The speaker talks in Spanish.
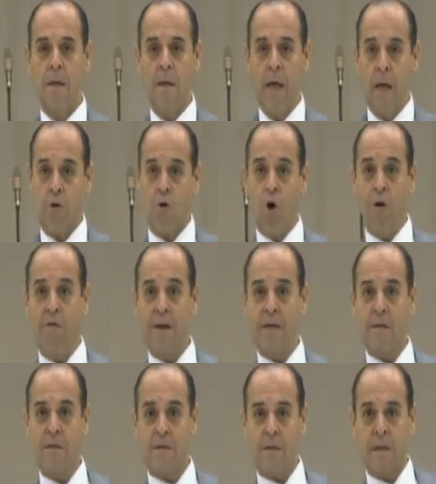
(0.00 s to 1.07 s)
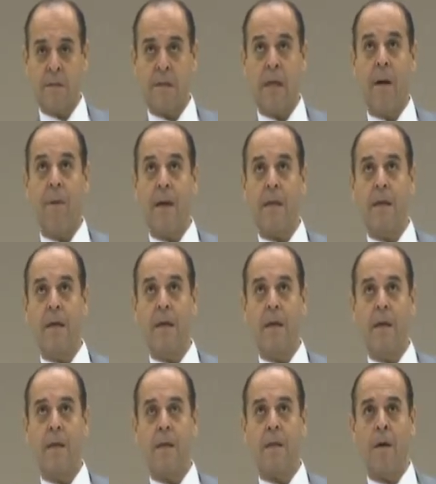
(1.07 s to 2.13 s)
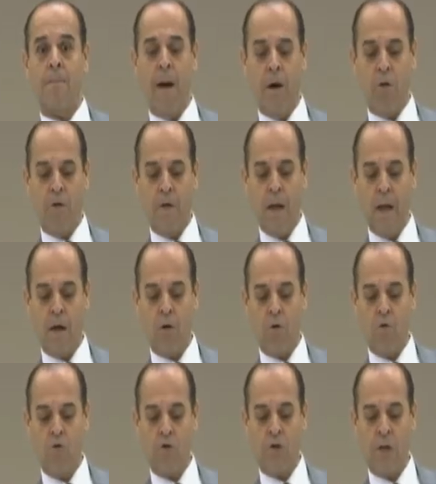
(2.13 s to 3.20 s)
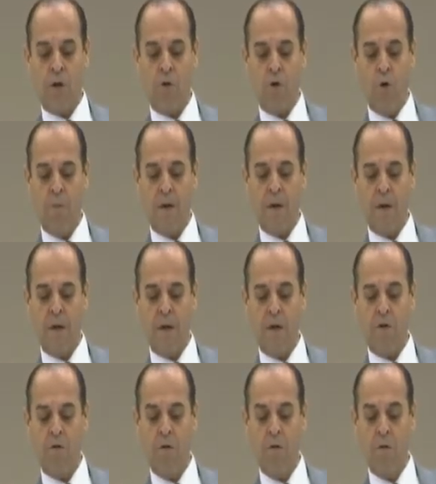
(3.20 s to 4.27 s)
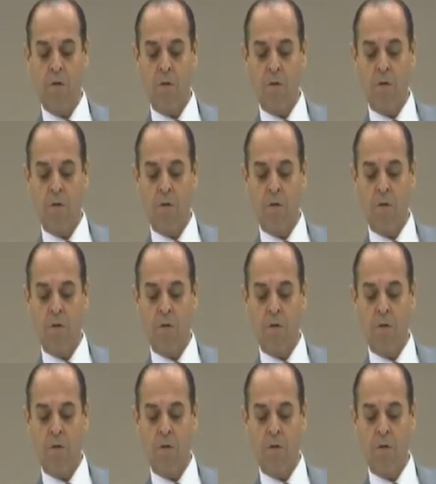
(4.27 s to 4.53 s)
Y el joven que estaba allí debajo de la cruz, el joven rico,